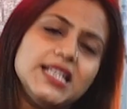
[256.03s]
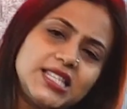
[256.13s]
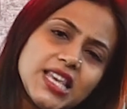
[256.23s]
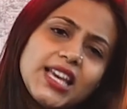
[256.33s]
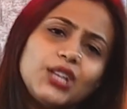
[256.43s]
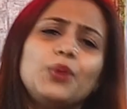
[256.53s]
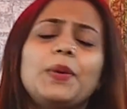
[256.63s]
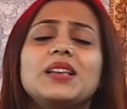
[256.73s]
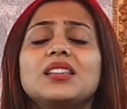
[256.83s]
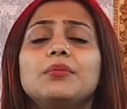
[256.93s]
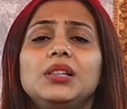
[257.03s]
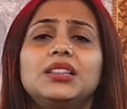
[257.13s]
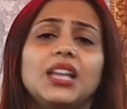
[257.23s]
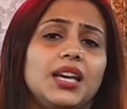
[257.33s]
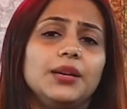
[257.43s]
इसी के तो पैसे
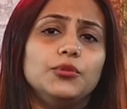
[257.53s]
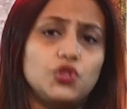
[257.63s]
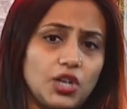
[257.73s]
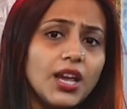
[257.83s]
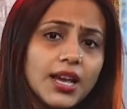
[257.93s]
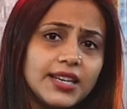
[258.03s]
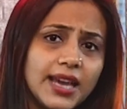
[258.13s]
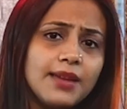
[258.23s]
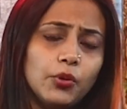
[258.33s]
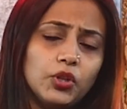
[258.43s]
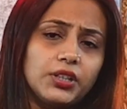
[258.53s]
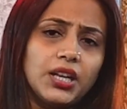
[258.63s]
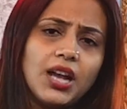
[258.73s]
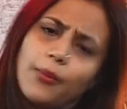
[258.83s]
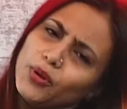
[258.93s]
मिलते हैं मुझे यही बोलते
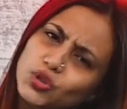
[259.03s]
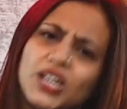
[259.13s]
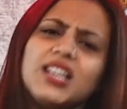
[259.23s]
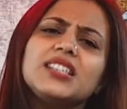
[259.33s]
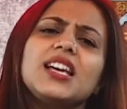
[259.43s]
हैं ना चलिए